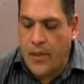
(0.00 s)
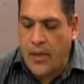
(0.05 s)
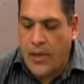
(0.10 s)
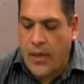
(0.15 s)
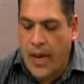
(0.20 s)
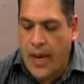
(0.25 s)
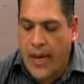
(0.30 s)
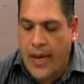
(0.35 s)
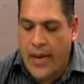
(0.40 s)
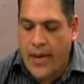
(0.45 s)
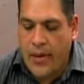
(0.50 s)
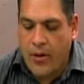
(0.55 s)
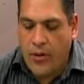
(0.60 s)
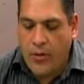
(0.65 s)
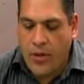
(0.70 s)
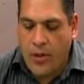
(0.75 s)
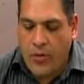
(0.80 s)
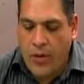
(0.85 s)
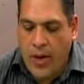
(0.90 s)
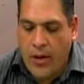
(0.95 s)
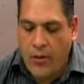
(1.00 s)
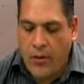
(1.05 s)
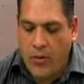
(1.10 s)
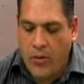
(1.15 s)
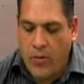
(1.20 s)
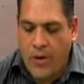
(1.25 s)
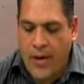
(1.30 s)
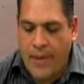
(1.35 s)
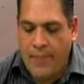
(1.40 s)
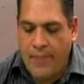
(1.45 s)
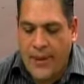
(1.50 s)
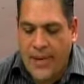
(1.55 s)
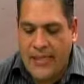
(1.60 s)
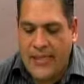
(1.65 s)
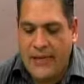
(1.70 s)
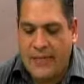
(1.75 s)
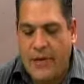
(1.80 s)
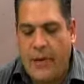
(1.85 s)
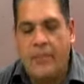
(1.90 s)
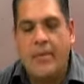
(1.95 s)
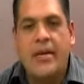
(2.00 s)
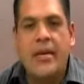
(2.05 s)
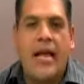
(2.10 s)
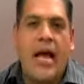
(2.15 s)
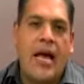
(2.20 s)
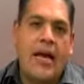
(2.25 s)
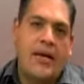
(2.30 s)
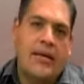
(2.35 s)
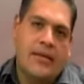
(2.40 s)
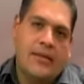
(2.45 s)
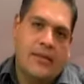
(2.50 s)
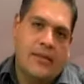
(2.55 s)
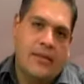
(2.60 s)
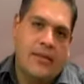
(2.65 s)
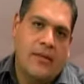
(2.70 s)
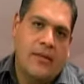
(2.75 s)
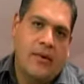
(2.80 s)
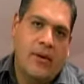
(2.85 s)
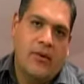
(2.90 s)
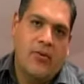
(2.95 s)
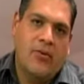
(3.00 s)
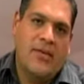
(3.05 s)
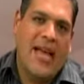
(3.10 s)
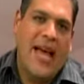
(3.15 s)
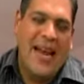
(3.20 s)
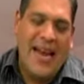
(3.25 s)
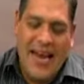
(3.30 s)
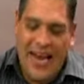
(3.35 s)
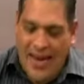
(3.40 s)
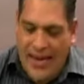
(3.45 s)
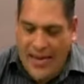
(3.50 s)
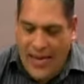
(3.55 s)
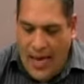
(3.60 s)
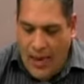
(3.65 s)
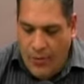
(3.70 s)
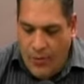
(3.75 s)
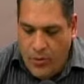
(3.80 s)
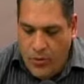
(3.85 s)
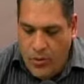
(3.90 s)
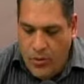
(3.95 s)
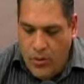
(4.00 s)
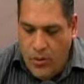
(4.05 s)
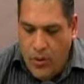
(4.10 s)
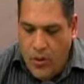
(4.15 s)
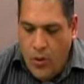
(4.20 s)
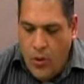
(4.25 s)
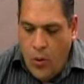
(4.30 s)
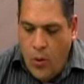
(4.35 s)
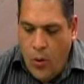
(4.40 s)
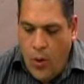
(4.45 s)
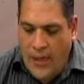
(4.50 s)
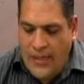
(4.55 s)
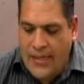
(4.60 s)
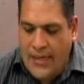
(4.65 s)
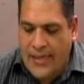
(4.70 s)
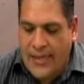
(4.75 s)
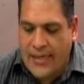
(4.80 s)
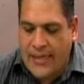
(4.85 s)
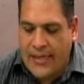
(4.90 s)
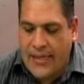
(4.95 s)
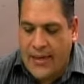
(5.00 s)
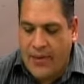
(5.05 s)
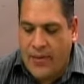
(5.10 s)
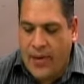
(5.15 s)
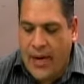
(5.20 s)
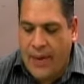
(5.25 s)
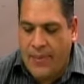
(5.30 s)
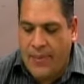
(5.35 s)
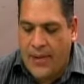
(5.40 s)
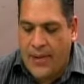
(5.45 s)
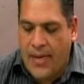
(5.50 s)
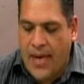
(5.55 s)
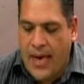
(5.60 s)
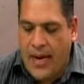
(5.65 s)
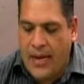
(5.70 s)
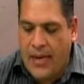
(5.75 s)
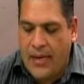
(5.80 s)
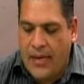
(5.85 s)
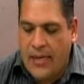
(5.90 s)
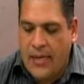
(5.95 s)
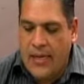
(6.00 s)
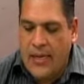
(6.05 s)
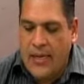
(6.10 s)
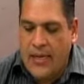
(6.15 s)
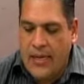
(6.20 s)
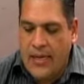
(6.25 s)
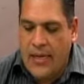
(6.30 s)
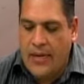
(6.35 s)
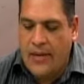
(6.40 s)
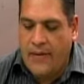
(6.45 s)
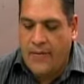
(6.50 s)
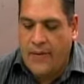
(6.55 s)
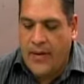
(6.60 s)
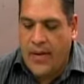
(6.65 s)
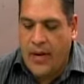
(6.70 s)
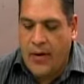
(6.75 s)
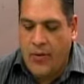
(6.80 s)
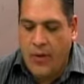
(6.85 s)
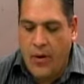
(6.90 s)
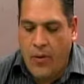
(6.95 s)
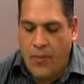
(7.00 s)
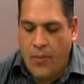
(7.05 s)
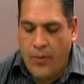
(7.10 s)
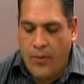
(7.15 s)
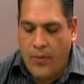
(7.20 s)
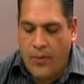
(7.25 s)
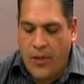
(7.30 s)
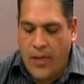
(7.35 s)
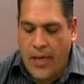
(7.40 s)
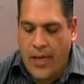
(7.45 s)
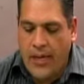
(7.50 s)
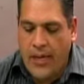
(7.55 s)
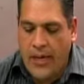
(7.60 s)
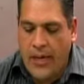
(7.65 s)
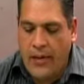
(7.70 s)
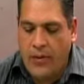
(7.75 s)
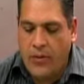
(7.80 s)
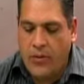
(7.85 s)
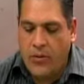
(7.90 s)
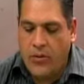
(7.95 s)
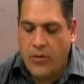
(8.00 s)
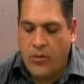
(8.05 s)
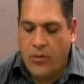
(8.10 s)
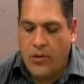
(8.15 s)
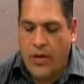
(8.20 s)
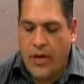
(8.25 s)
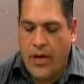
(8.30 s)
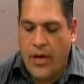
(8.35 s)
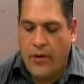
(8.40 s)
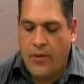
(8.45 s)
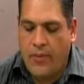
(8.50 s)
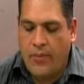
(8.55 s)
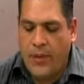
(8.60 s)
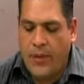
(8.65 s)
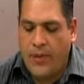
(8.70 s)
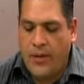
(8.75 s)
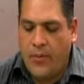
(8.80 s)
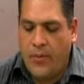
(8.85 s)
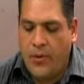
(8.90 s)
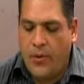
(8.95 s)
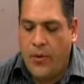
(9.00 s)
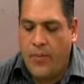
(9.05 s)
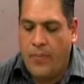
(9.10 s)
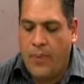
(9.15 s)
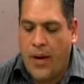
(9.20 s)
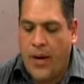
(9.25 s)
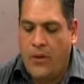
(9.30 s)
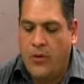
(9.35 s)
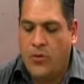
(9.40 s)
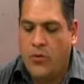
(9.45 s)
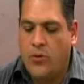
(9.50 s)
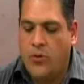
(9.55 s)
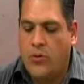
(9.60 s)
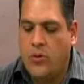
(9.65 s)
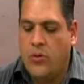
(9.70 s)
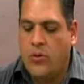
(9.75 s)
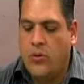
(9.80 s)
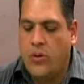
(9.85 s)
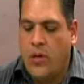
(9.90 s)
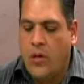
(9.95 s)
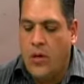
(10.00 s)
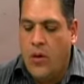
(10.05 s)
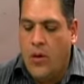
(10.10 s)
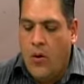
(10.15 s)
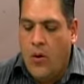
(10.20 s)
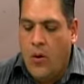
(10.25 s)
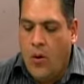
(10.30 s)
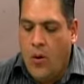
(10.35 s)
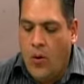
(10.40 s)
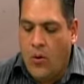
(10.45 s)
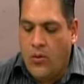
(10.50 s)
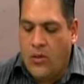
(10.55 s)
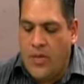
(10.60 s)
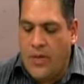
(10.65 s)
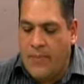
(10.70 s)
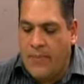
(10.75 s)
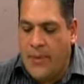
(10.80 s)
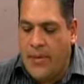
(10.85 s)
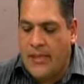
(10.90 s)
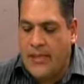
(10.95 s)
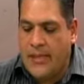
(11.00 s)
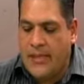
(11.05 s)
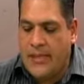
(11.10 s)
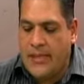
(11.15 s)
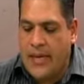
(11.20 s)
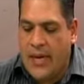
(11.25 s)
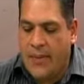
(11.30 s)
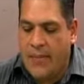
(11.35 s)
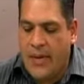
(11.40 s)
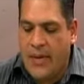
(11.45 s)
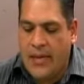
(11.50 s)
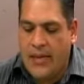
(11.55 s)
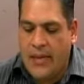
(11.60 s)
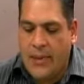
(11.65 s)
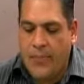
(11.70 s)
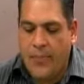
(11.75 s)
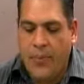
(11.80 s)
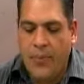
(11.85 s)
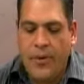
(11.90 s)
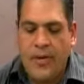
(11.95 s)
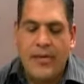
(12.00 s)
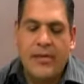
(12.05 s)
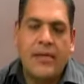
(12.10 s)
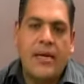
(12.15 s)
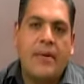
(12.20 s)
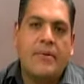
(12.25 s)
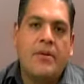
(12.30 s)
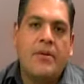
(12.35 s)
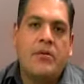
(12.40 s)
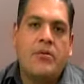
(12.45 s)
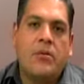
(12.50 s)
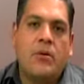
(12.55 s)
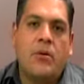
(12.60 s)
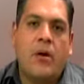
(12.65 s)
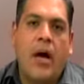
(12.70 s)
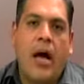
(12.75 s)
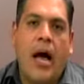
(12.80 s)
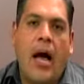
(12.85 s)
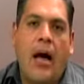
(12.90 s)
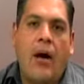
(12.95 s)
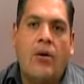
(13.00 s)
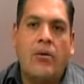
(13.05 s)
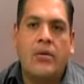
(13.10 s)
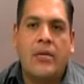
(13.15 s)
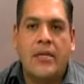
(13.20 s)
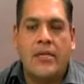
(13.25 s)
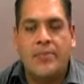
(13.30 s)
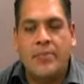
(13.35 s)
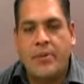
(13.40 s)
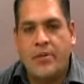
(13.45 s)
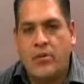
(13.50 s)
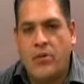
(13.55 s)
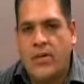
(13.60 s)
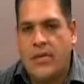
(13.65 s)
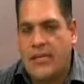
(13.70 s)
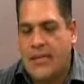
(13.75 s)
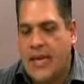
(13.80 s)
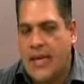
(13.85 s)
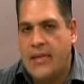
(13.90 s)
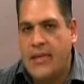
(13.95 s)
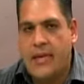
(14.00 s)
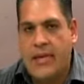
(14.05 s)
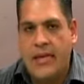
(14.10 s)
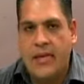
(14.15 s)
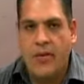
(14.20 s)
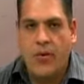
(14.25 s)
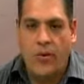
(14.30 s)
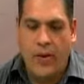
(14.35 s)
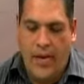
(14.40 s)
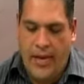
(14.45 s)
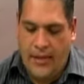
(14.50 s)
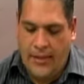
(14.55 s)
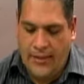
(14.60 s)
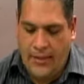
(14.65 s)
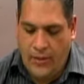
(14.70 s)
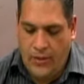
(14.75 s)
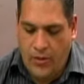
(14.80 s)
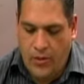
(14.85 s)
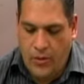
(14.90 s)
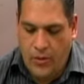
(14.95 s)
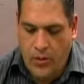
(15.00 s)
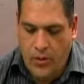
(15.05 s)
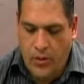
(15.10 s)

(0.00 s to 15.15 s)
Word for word: eh, continuar con una empresa familiar, es decir, cuando ya la heredamos, o hacer crecer un capital identificar una oportunidad de negocios, dejar un patrimonio para los suyos o simple y sencillamente porque se ha visto a otras personas que han tenido éxito.